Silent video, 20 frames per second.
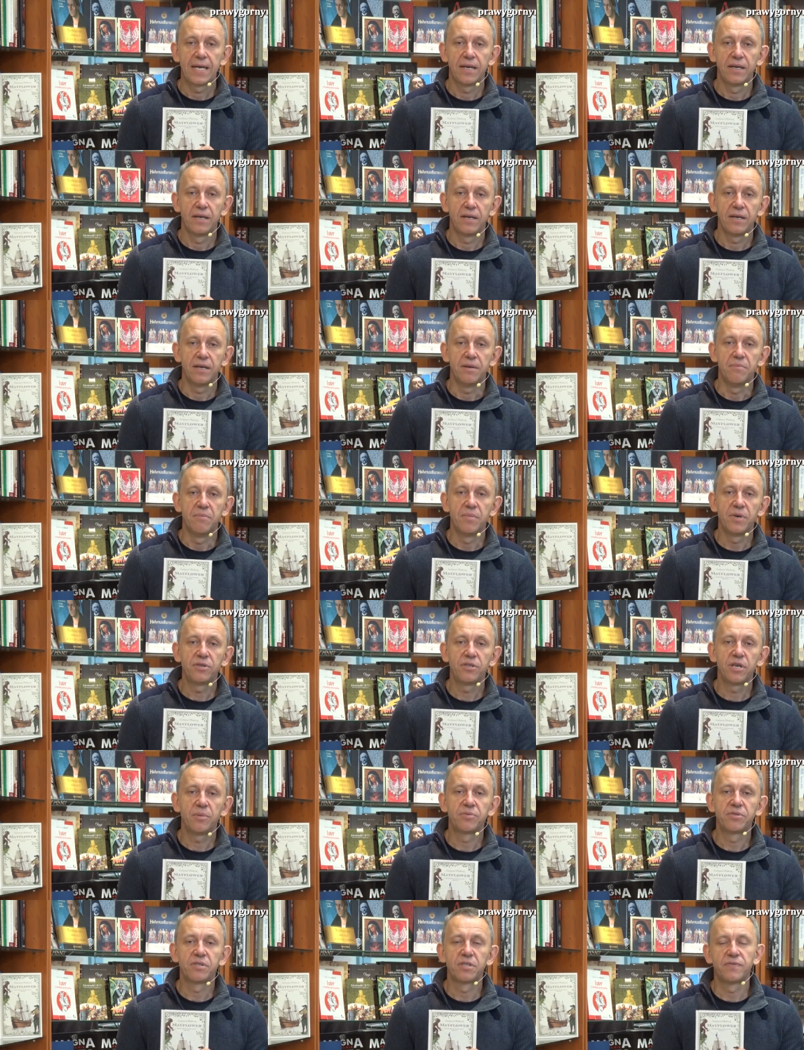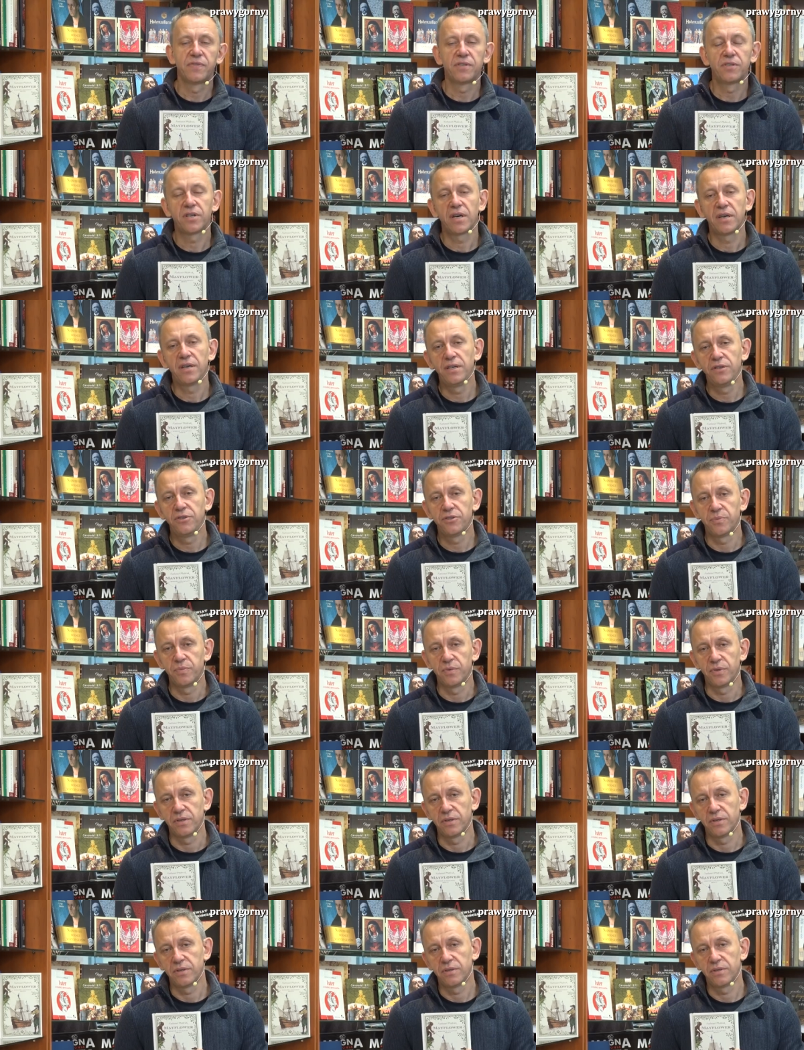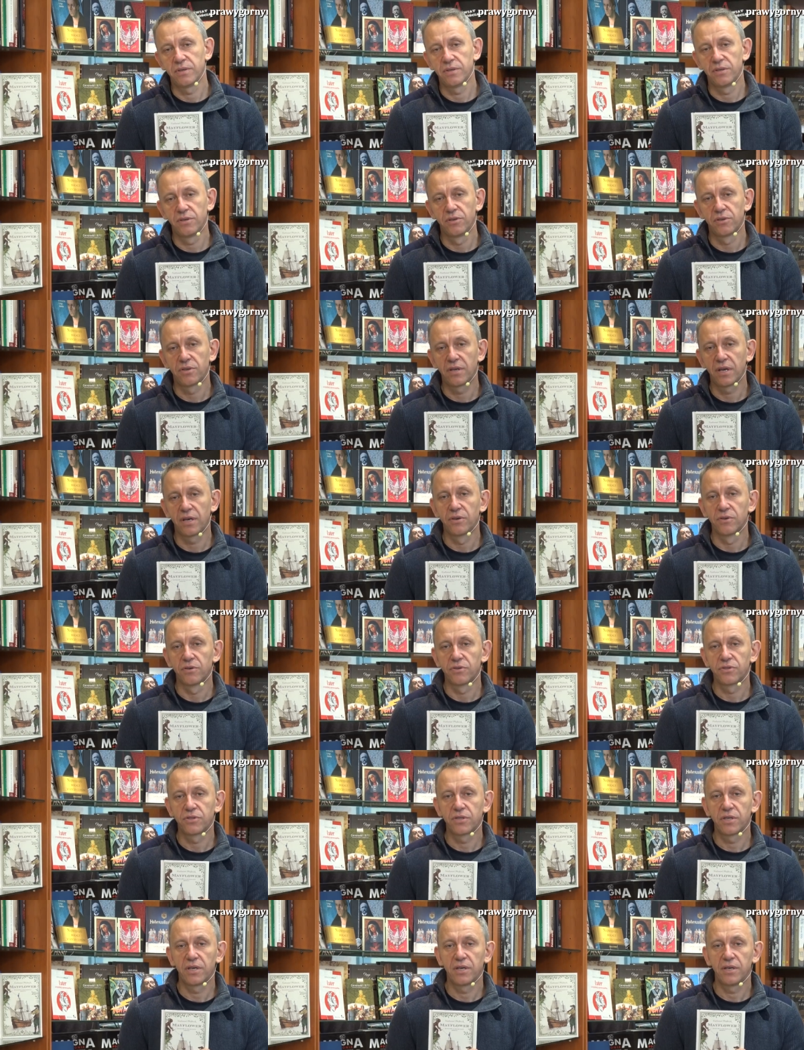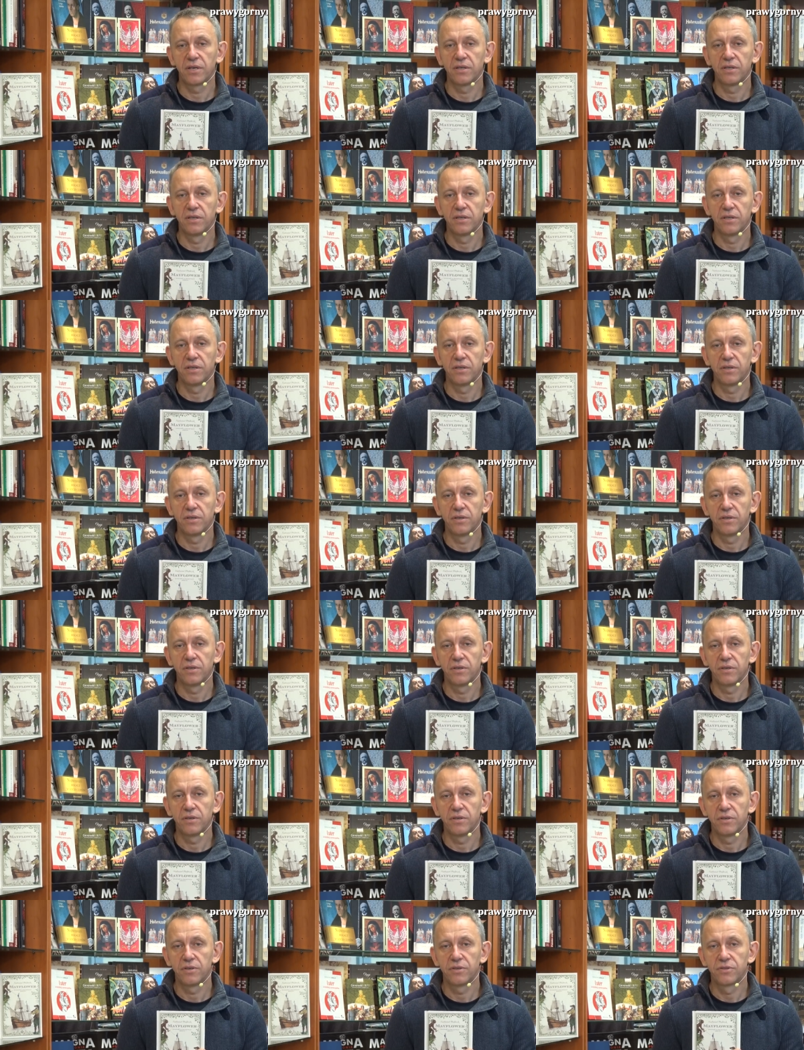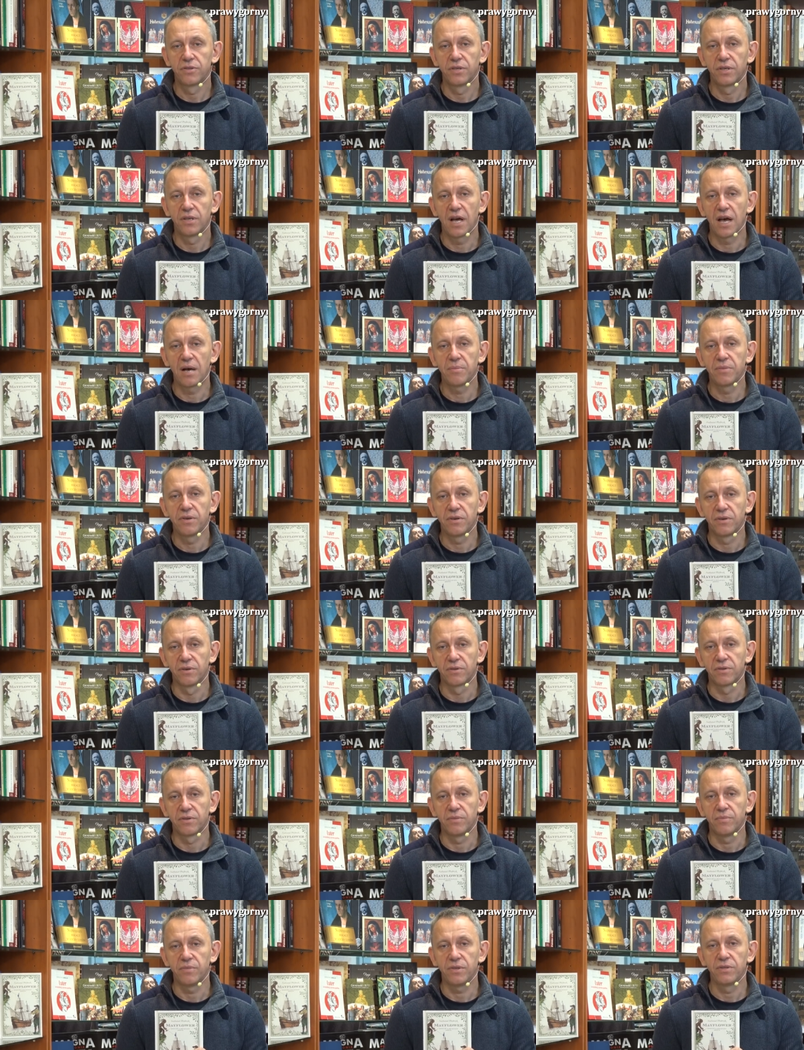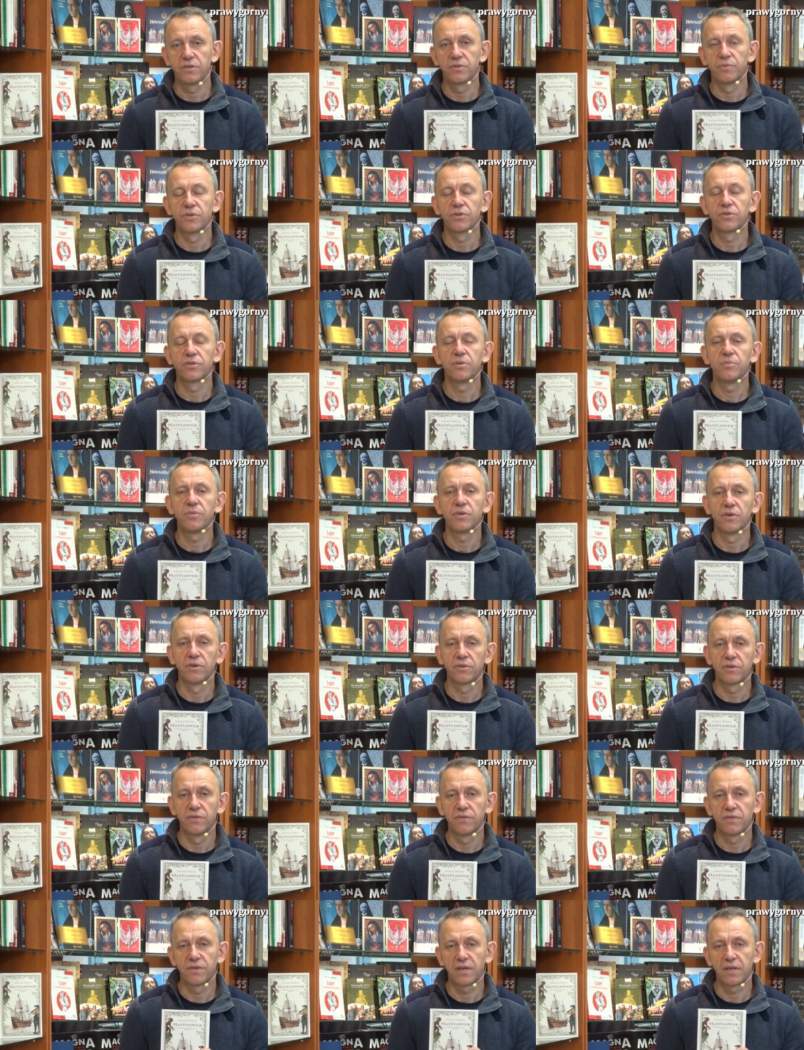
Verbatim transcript: E, my się przyzwyczailiśmy e, do tego, że e, czytamy o tym i słyszymy o tym w